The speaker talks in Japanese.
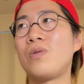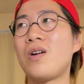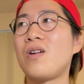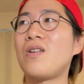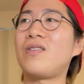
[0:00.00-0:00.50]

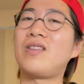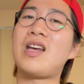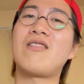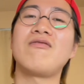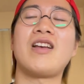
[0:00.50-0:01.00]
わーって
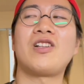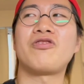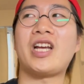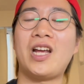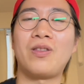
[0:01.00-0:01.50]
やるんだけど、
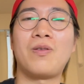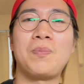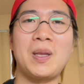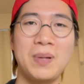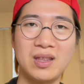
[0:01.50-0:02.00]

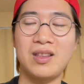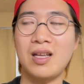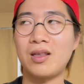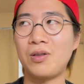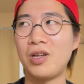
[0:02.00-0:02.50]
ジャケットピッて
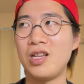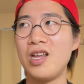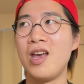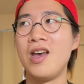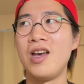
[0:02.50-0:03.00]
やった時に